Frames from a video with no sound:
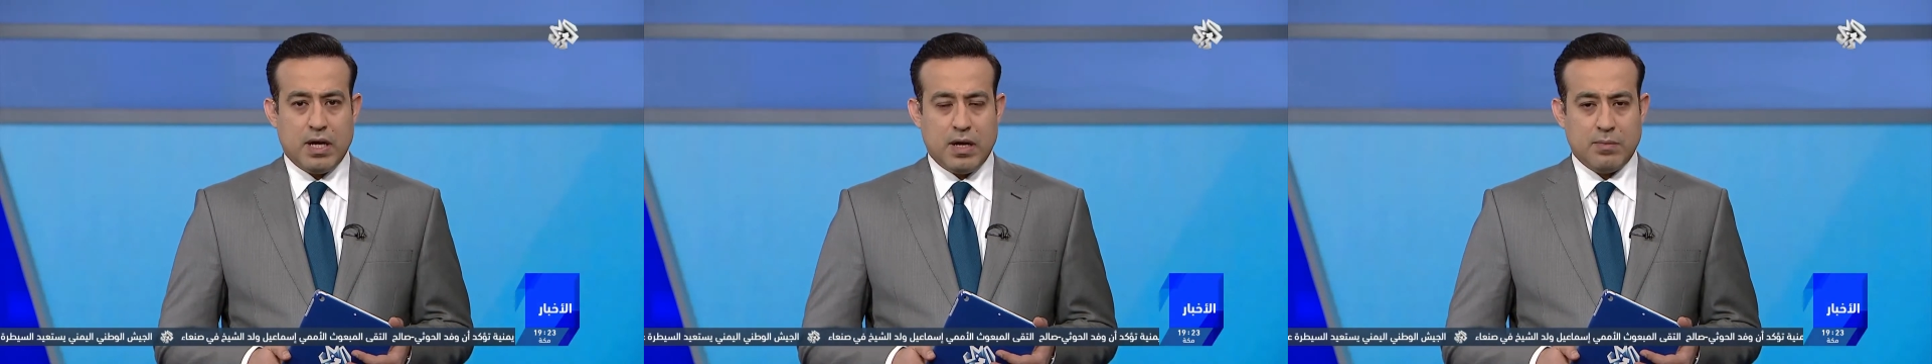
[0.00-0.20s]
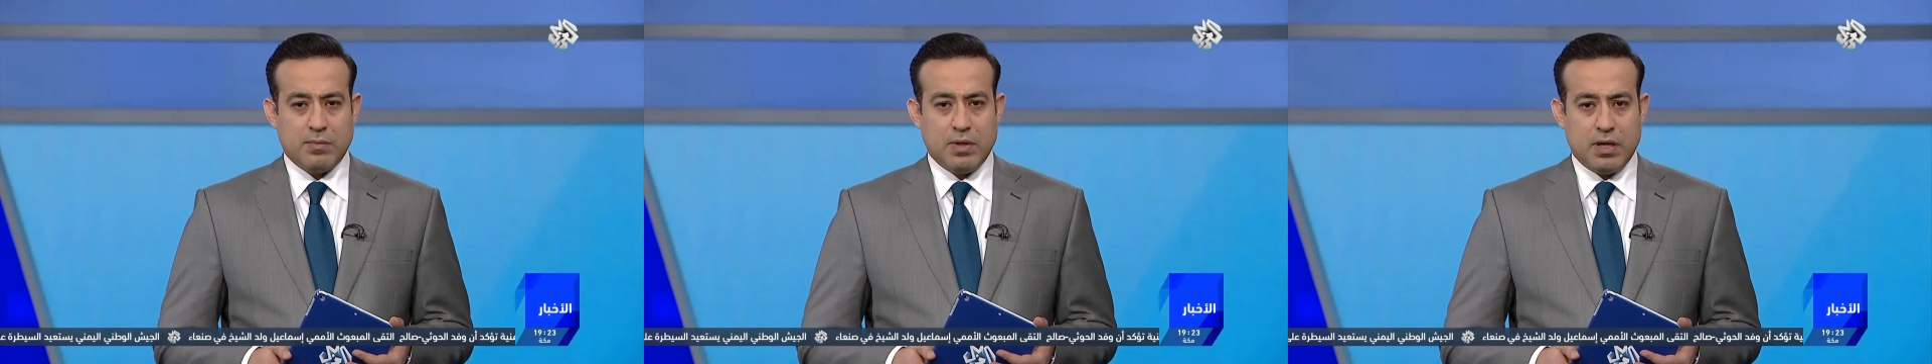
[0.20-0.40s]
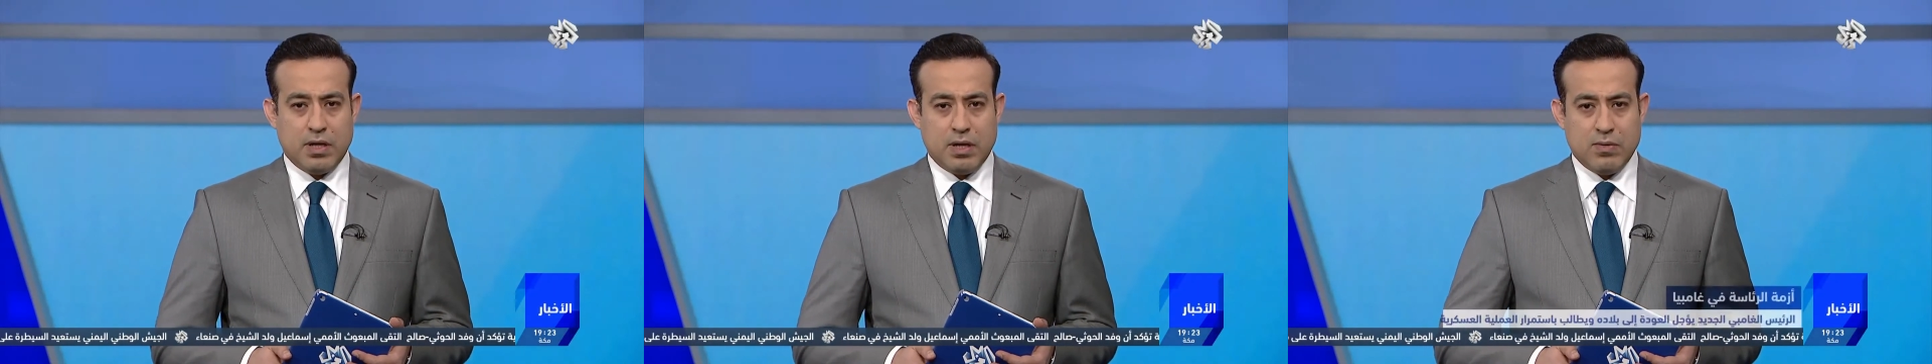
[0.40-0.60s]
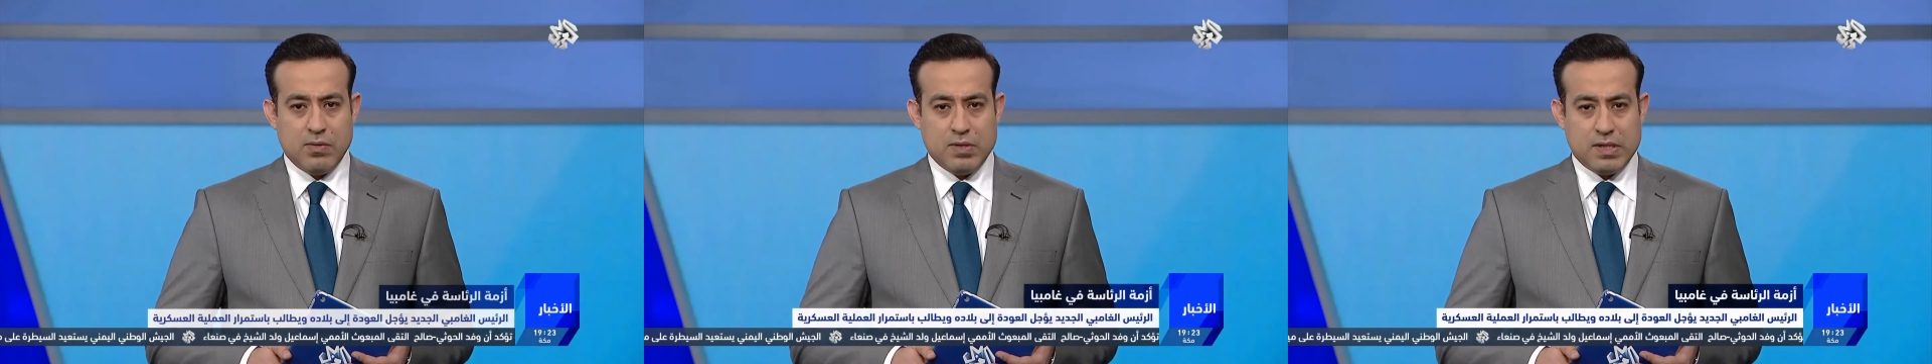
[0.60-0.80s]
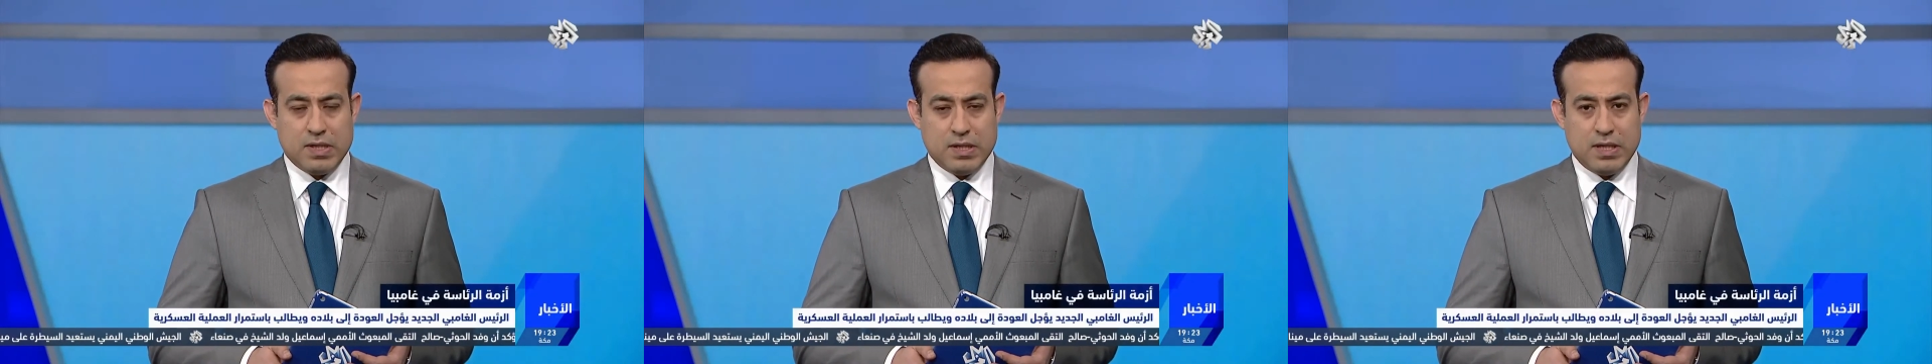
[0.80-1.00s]
عبد الله
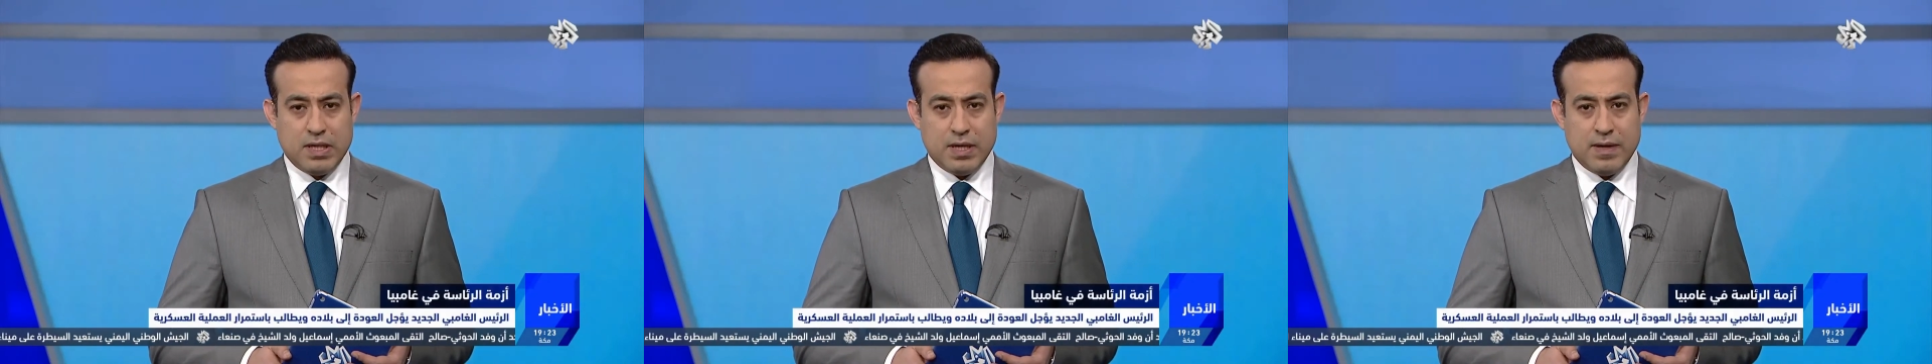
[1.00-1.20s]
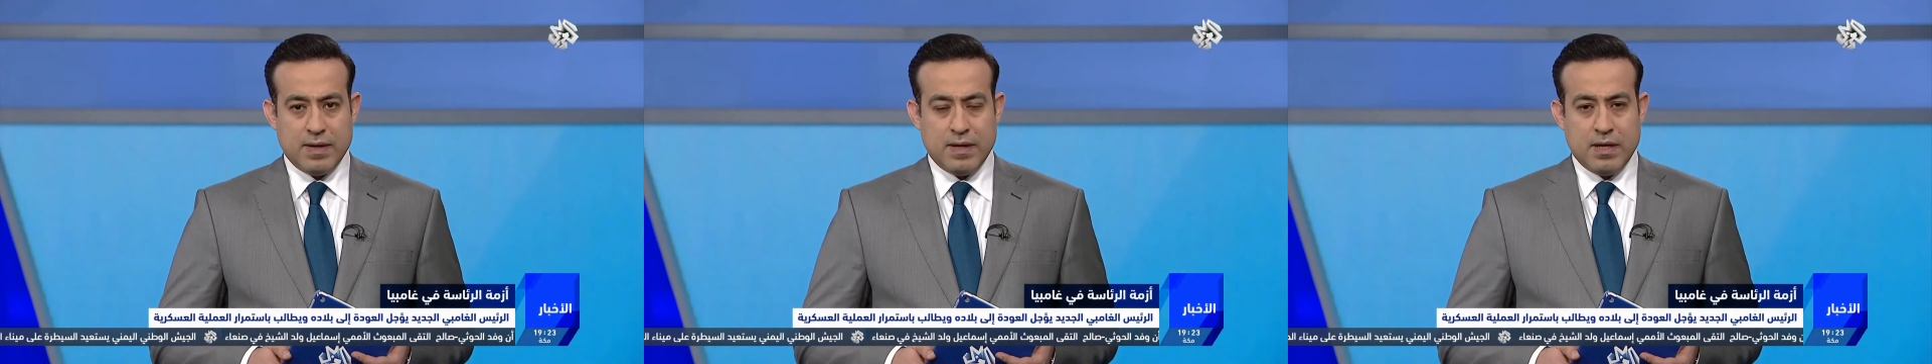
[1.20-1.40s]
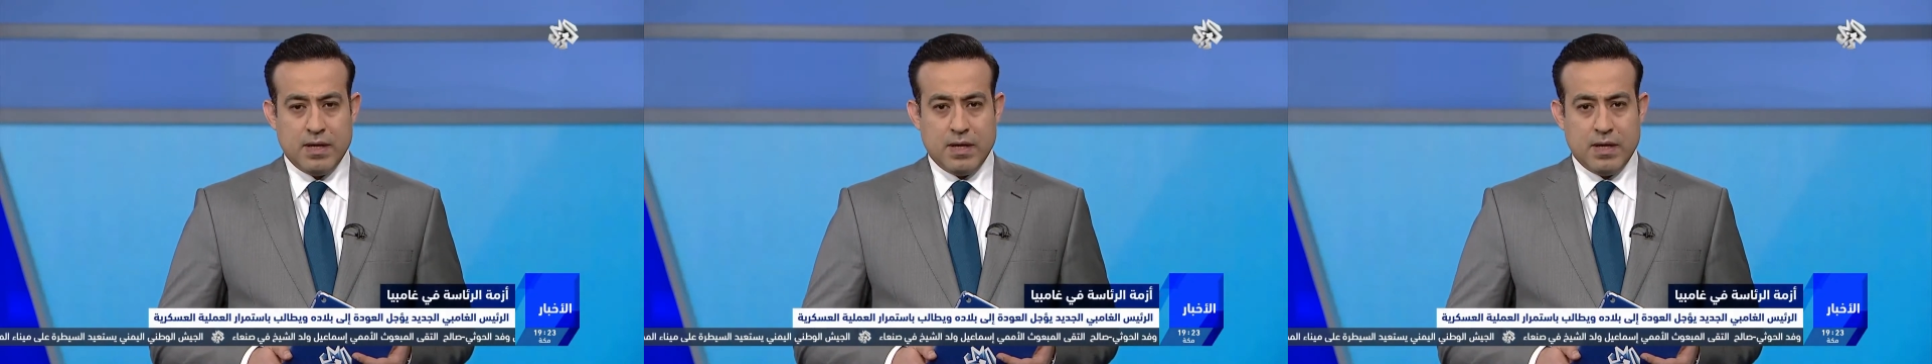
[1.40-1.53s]
ولتسيديه.